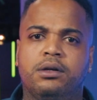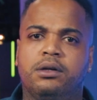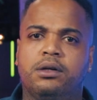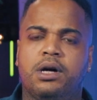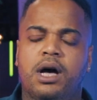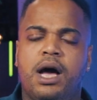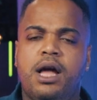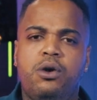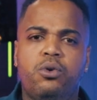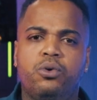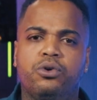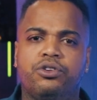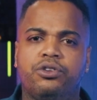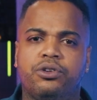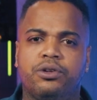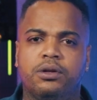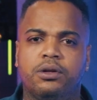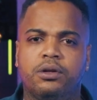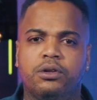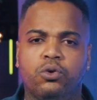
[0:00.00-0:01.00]
keine
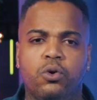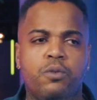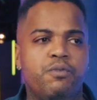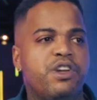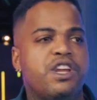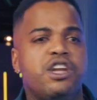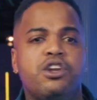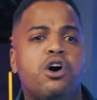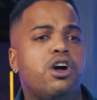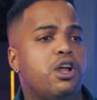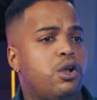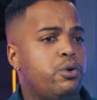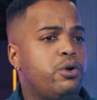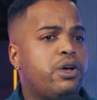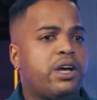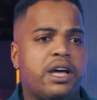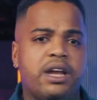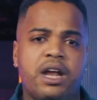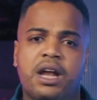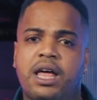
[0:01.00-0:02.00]
Lust. Darum, wenn ich neue Leute
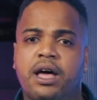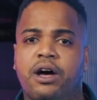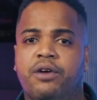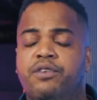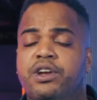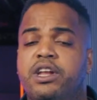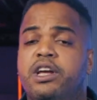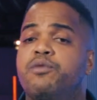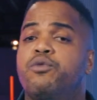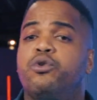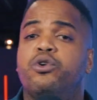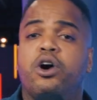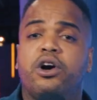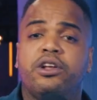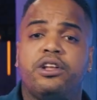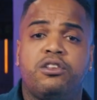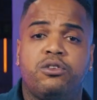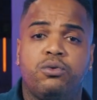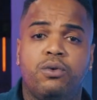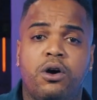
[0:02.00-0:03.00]
kennenlerne, wenn ich irgendwo neu
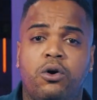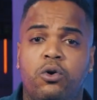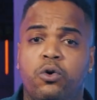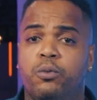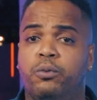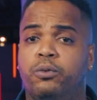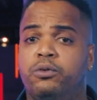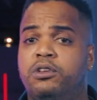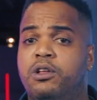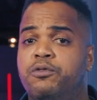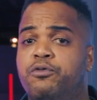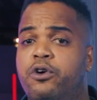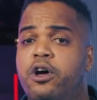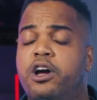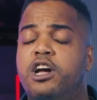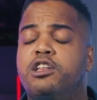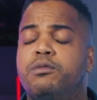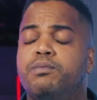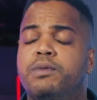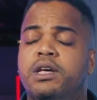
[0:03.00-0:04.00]
dazukomme, und dann
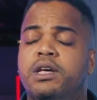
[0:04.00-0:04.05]
fragen sie